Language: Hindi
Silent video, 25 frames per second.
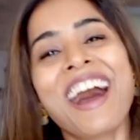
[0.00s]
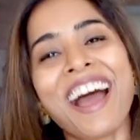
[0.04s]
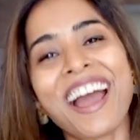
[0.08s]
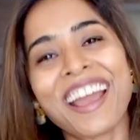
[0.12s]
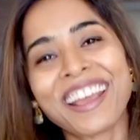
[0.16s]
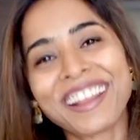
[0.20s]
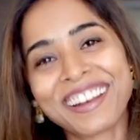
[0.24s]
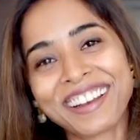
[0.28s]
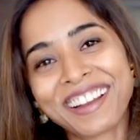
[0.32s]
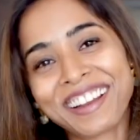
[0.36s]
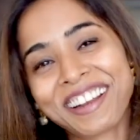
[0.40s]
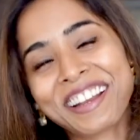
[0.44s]

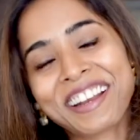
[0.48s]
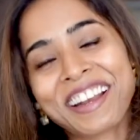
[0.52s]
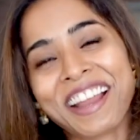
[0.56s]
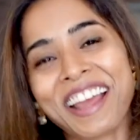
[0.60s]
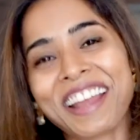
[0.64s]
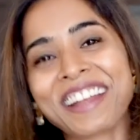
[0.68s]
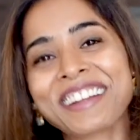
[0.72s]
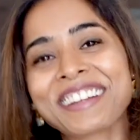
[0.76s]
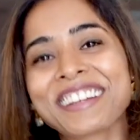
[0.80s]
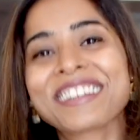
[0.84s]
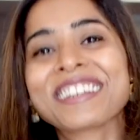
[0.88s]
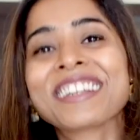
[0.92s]
आई रियली
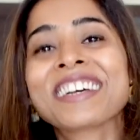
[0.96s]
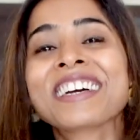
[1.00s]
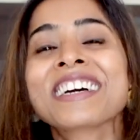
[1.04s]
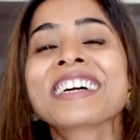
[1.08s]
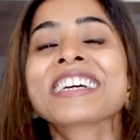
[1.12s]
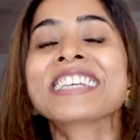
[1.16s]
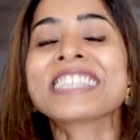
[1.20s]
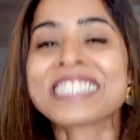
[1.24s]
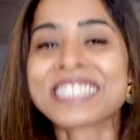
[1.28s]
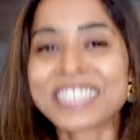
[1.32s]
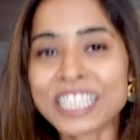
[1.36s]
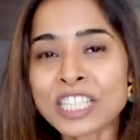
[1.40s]
लाइक डिट
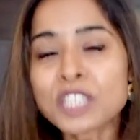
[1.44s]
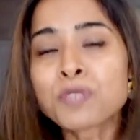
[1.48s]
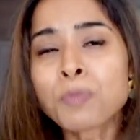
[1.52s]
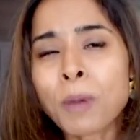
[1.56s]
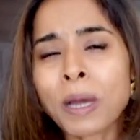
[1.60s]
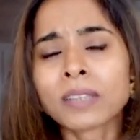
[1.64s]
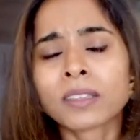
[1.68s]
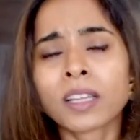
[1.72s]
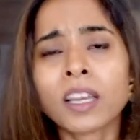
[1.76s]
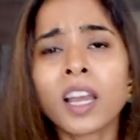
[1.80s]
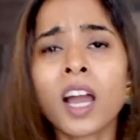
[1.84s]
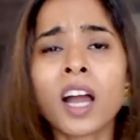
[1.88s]
सच
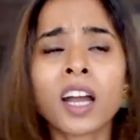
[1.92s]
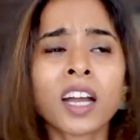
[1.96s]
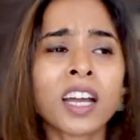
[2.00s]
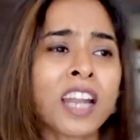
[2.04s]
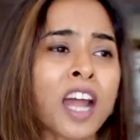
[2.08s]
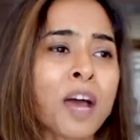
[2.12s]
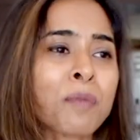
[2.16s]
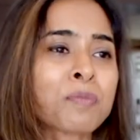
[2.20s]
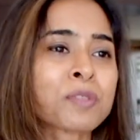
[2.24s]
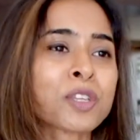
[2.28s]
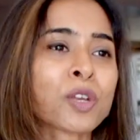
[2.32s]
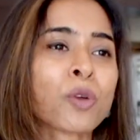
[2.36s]
बात है
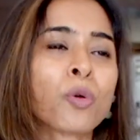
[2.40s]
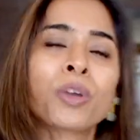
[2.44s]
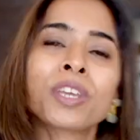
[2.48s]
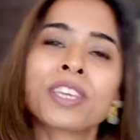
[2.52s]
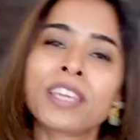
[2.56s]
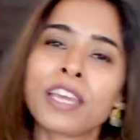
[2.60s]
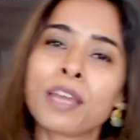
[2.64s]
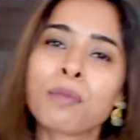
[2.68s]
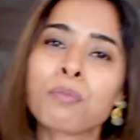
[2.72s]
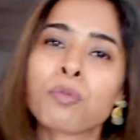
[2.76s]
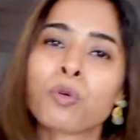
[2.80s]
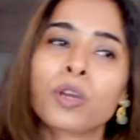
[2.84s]
अगर आपसे कोई
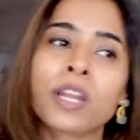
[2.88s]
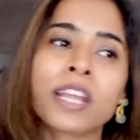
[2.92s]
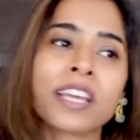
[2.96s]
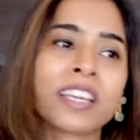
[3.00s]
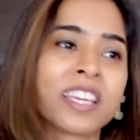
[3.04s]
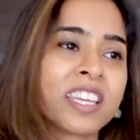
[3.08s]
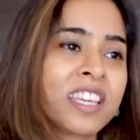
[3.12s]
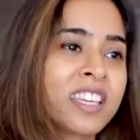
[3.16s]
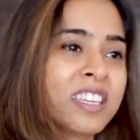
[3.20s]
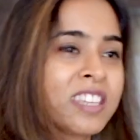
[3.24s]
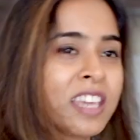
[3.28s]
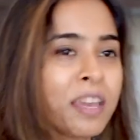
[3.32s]
ये बोले
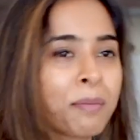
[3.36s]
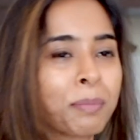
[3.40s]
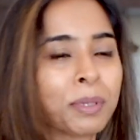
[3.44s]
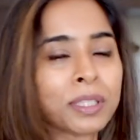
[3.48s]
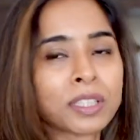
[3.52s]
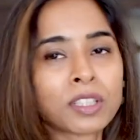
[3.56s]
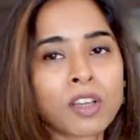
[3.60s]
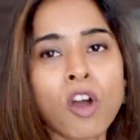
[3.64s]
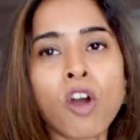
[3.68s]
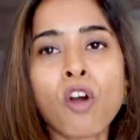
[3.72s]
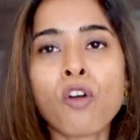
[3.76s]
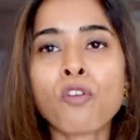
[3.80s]
कि ये
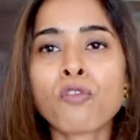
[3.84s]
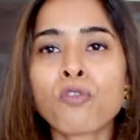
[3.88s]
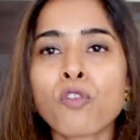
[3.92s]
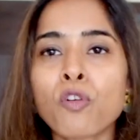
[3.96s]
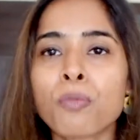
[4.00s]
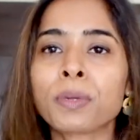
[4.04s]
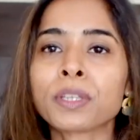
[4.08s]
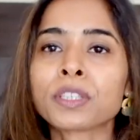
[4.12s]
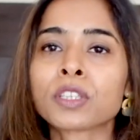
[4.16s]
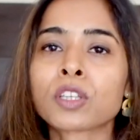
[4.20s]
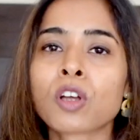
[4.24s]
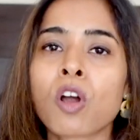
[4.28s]
मत खाओ वो
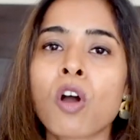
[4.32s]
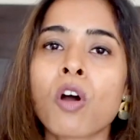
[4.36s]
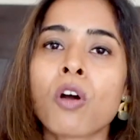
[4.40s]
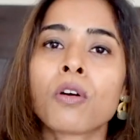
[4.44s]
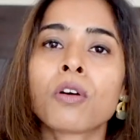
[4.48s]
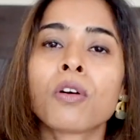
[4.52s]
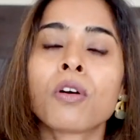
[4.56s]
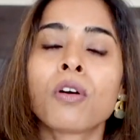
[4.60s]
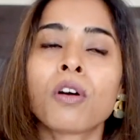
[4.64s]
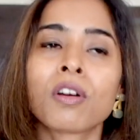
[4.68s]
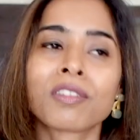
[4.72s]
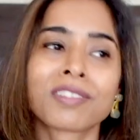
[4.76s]
मत
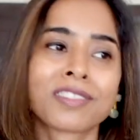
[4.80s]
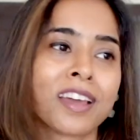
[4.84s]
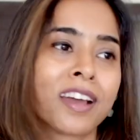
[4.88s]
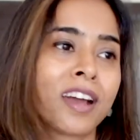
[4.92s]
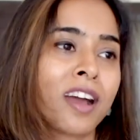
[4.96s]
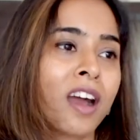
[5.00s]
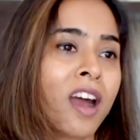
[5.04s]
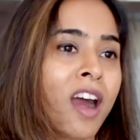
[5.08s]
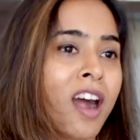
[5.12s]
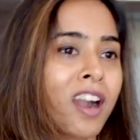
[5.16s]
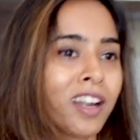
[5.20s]
खाओ या